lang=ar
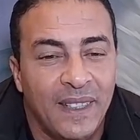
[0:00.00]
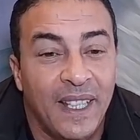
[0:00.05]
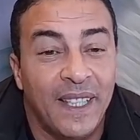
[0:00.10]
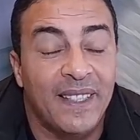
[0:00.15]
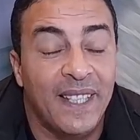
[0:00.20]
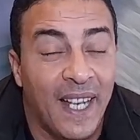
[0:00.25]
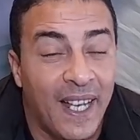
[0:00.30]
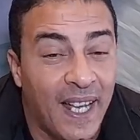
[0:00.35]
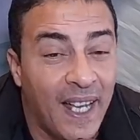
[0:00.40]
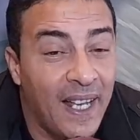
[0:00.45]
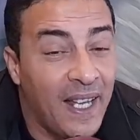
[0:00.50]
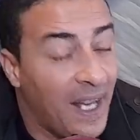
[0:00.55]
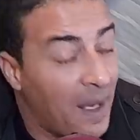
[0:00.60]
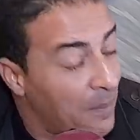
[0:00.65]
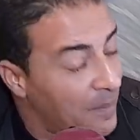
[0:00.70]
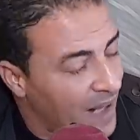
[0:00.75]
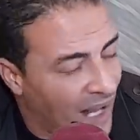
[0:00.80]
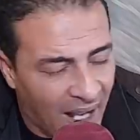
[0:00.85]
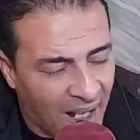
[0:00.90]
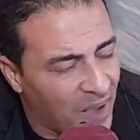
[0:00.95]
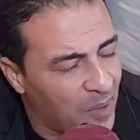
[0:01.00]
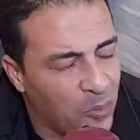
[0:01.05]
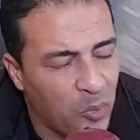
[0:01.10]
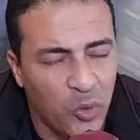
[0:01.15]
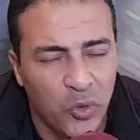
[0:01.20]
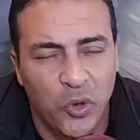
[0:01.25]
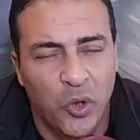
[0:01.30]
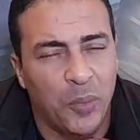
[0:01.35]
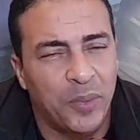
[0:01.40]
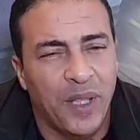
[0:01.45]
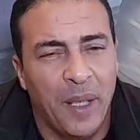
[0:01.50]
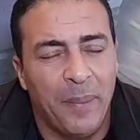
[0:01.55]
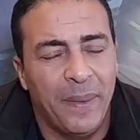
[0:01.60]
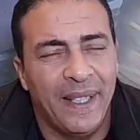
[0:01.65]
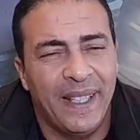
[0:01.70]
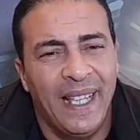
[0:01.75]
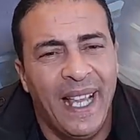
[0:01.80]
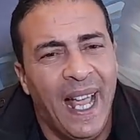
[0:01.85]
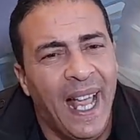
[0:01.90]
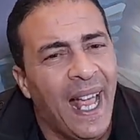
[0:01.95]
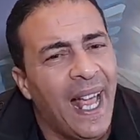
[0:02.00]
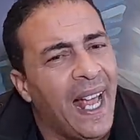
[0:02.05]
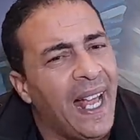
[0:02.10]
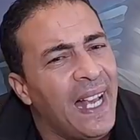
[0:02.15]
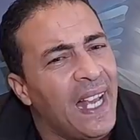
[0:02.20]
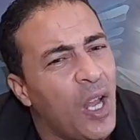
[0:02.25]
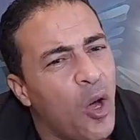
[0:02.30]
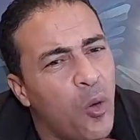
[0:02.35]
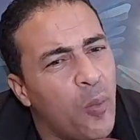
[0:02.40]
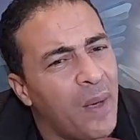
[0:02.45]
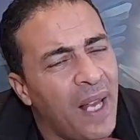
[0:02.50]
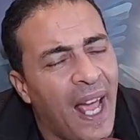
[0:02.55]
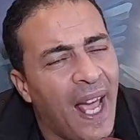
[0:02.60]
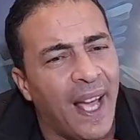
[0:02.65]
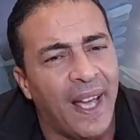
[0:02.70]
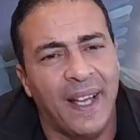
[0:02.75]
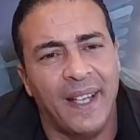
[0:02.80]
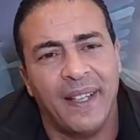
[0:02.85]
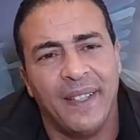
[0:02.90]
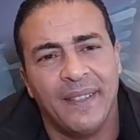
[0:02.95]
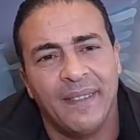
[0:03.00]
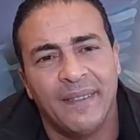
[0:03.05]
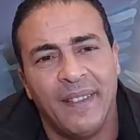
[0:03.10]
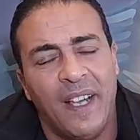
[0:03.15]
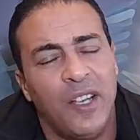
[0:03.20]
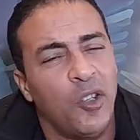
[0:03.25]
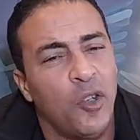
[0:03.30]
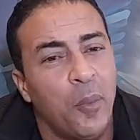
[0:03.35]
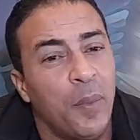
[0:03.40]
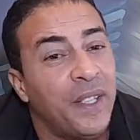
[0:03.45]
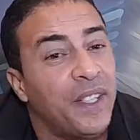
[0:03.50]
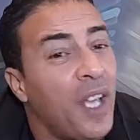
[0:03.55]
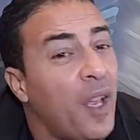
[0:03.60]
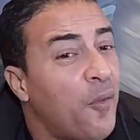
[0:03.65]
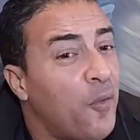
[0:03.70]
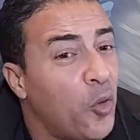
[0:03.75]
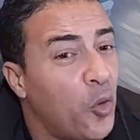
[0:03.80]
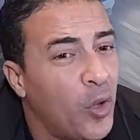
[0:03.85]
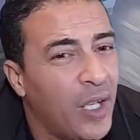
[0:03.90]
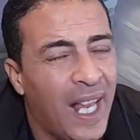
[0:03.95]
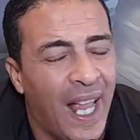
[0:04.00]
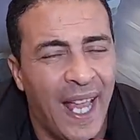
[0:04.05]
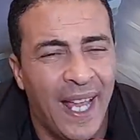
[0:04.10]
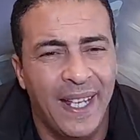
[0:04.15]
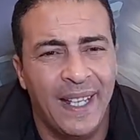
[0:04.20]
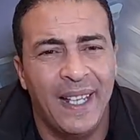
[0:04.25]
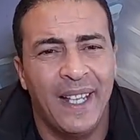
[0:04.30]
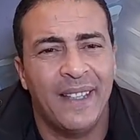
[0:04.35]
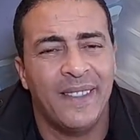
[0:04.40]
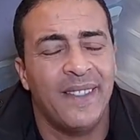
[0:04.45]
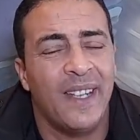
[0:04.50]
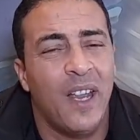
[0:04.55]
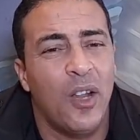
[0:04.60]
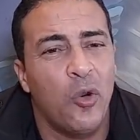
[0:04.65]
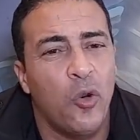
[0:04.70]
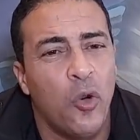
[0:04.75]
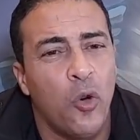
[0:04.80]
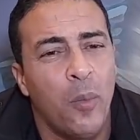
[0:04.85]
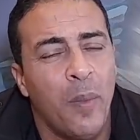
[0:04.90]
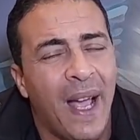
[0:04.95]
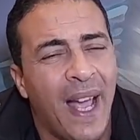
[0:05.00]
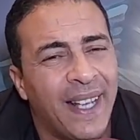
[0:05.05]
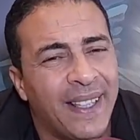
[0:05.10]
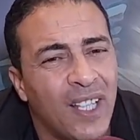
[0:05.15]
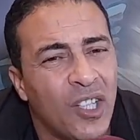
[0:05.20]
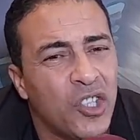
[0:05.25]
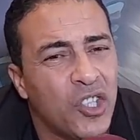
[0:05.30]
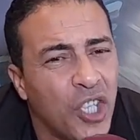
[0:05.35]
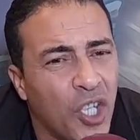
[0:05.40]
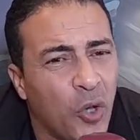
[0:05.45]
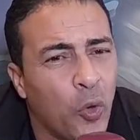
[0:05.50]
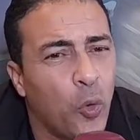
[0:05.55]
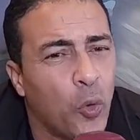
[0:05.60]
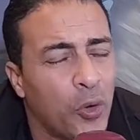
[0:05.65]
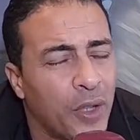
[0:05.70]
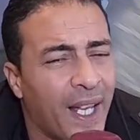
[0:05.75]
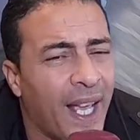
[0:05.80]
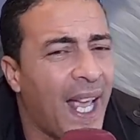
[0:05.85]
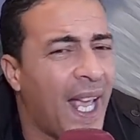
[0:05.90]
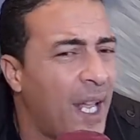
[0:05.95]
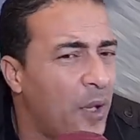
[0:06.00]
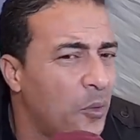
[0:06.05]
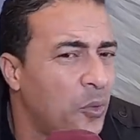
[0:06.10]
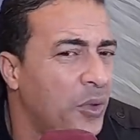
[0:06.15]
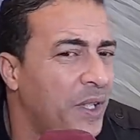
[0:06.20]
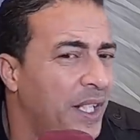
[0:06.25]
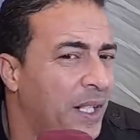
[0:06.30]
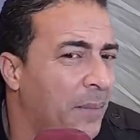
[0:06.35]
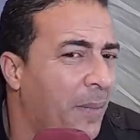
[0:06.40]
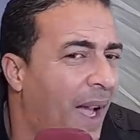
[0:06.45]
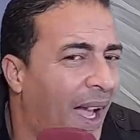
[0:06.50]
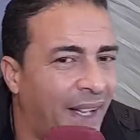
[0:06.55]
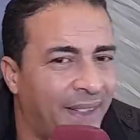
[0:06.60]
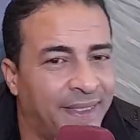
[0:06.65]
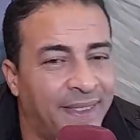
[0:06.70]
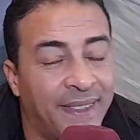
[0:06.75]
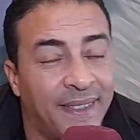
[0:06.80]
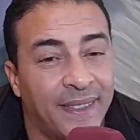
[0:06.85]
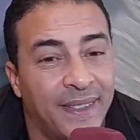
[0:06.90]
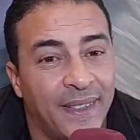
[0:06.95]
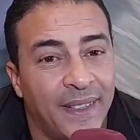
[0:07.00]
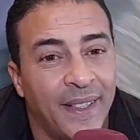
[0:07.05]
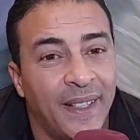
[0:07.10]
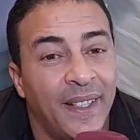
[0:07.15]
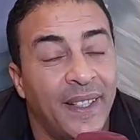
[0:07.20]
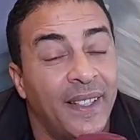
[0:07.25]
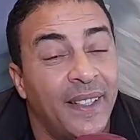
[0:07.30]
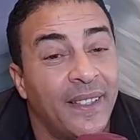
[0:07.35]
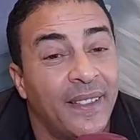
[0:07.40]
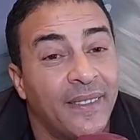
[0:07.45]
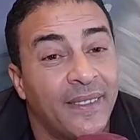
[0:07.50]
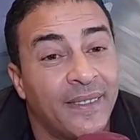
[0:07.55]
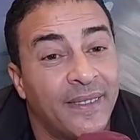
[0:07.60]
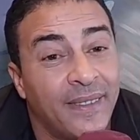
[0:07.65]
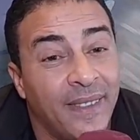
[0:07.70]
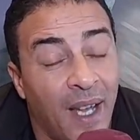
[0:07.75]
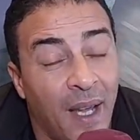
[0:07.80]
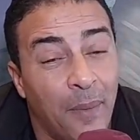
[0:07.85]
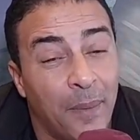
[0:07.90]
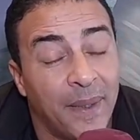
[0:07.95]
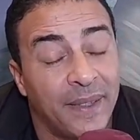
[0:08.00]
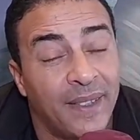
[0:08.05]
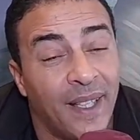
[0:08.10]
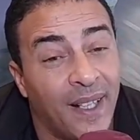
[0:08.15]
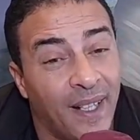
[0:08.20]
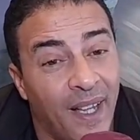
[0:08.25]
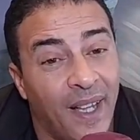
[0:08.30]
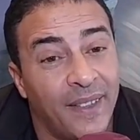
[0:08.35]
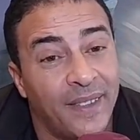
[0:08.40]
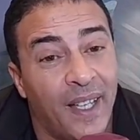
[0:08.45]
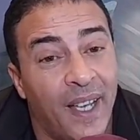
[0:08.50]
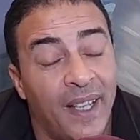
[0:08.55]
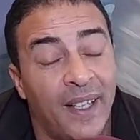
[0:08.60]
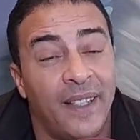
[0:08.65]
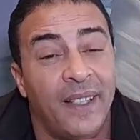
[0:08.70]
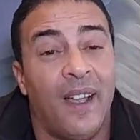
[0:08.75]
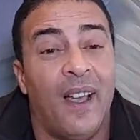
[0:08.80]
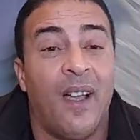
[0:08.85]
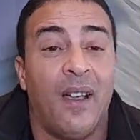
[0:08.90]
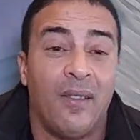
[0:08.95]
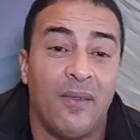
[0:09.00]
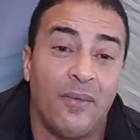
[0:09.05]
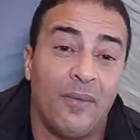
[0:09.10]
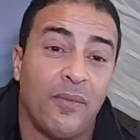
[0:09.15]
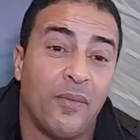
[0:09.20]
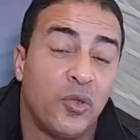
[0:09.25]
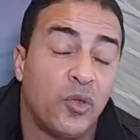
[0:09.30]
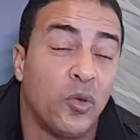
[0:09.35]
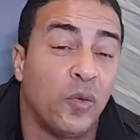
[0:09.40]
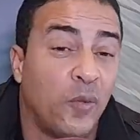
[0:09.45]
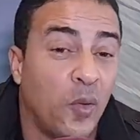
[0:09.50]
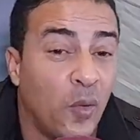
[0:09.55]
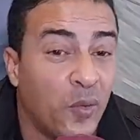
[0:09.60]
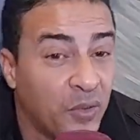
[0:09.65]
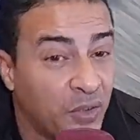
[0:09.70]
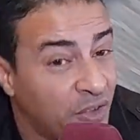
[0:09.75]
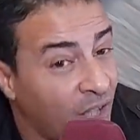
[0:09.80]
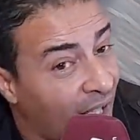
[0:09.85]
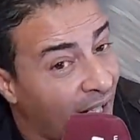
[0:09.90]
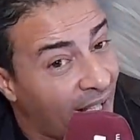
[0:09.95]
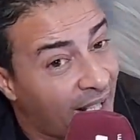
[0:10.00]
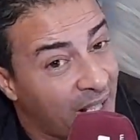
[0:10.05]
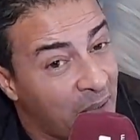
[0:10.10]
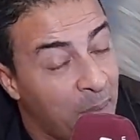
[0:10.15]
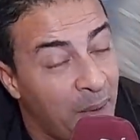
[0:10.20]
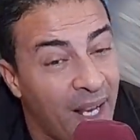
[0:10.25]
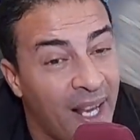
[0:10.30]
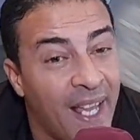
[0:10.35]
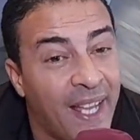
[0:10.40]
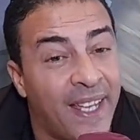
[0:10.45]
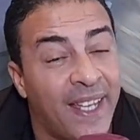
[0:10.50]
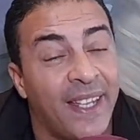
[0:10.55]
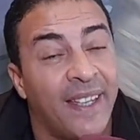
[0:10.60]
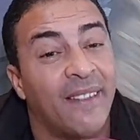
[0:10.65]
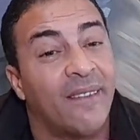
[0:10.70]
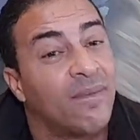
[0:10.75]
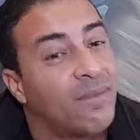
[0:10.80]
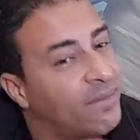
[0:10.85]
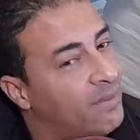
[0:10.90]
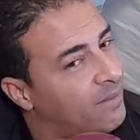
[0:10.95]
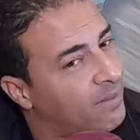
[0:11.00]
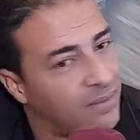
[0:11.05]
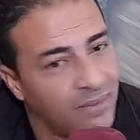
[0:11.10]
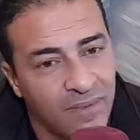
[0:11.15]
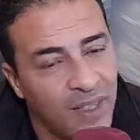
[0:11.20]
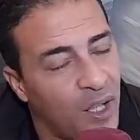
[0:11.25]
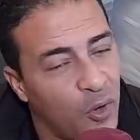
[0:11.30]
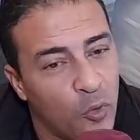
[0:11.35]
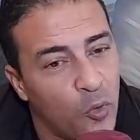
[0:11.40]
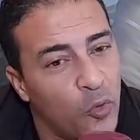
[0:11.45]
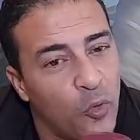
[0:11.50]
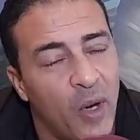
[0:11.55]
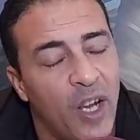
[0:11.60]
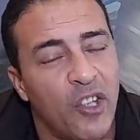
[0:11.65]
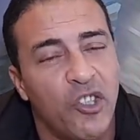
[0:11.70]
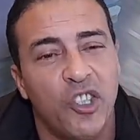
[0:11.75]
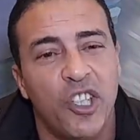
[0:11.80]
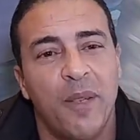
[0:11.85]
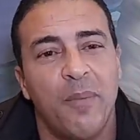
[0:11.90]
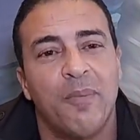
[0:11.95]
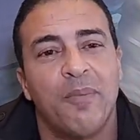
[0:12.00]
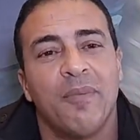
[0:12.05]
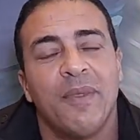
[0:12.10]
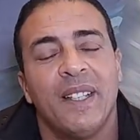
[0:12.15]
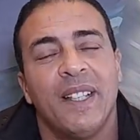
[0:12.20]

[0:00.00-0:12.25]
يتكلمنا على الموضوع بطبيعه الحال لهم الحق انهم يدافعوا العائله ديالهم هذا شق قانوني محض الضابطه القضائيه في صفوف الدرك الملكي داروا الواجب